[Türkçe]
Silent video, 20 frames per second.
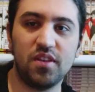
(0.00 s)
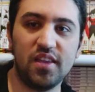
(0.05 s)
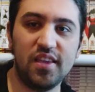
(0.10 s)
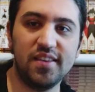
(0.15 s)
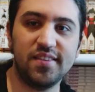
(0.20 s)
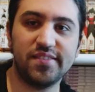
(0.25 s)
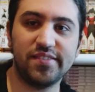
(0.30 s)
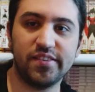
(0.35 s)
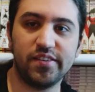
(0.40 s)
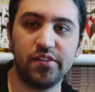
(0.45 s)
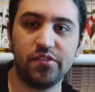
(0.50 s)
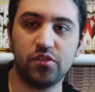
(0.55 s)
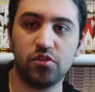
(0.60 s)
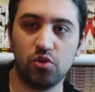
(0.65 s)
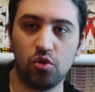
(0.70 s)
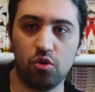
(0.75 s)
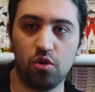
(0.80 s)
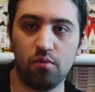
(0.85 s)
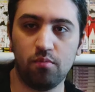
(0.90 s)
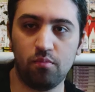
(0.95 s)
İlk sıra
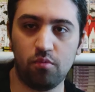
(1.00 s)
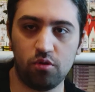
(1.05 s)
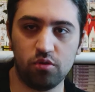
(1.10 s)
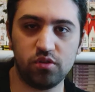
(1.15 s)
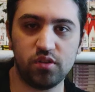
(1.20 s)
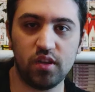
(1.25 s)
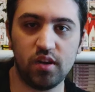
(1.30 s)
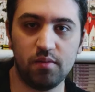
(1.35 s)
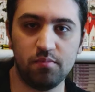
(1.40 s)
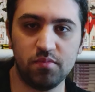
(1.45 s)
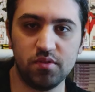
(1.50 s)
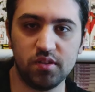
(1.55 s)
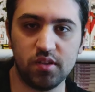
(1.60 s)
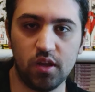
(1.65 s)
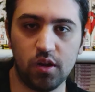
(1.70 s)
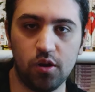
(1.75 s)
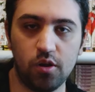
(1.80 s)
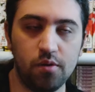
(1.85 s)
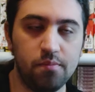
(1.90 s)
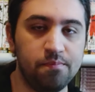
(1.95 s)
Dragon Ball serimiz
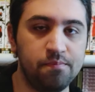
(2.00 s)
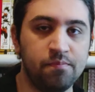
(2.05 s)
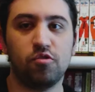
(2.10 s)
geliyor.